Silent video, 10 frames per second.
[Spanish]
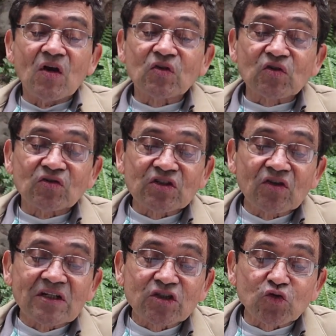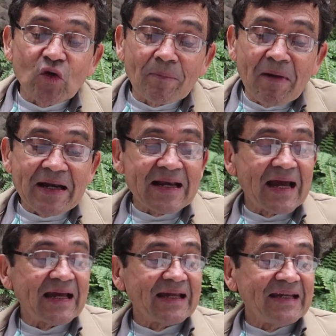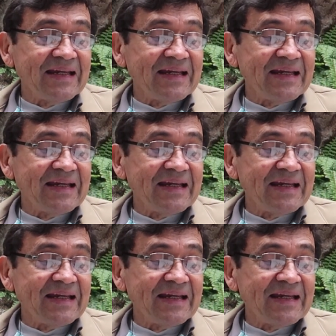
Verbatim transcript: Los consejos de su hermana